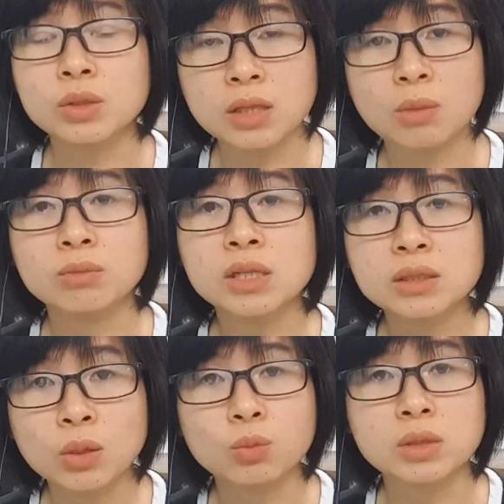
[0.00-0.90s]
chồng
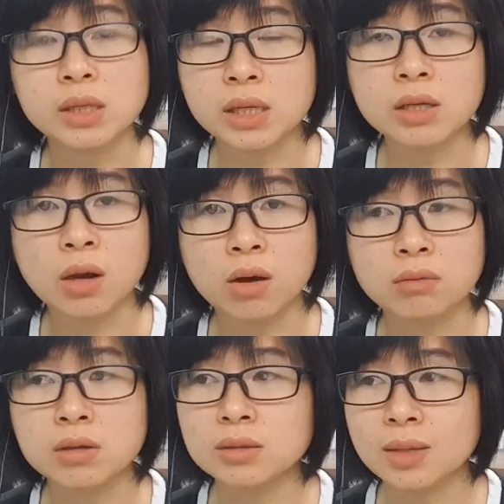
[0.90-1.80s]
liên tục thì cái ngọn
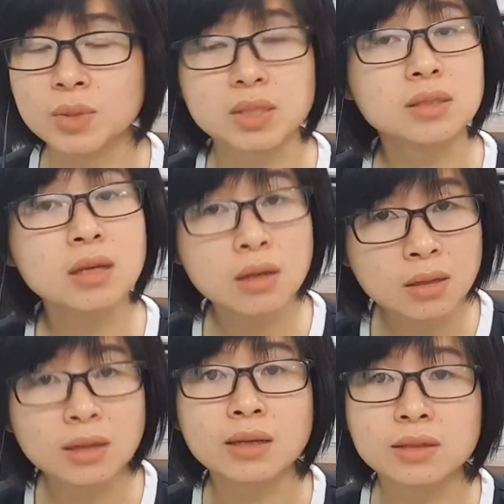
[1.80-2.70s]
nó sẽ bị
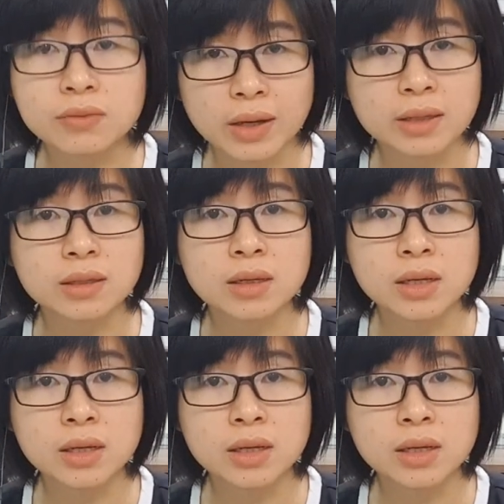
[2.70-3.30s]
xơ, nó là như vậy.